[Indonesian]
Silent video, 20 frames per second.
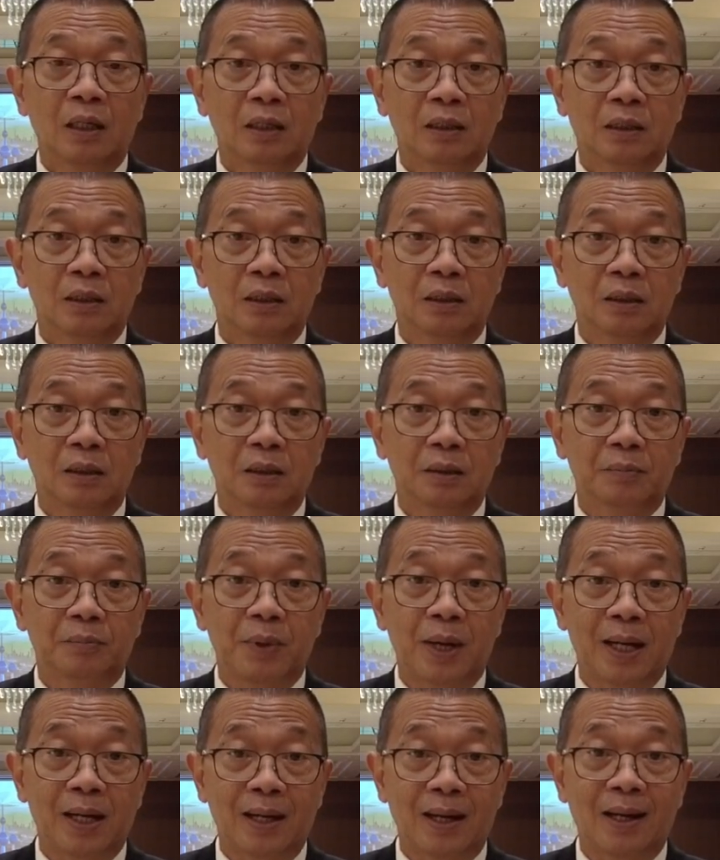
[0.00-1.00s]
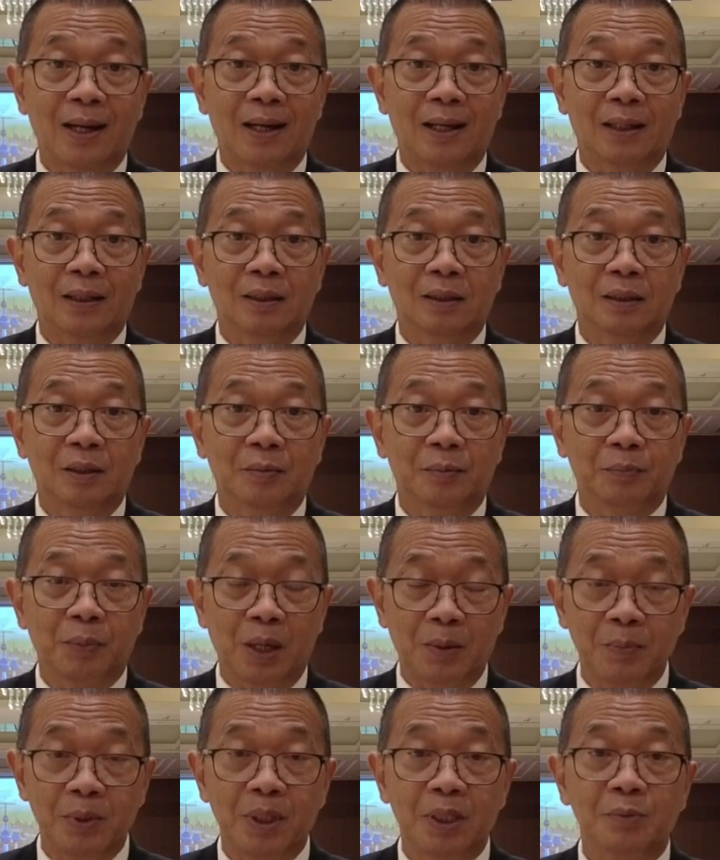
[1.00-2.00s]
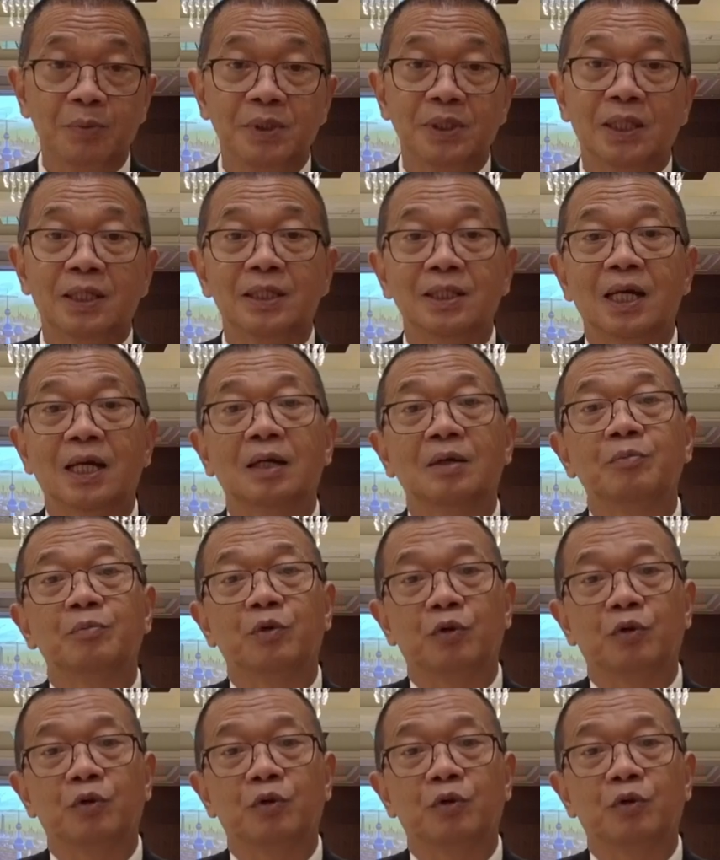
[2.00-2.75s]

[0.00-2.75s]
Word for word: eh, para PM ini menjadi yang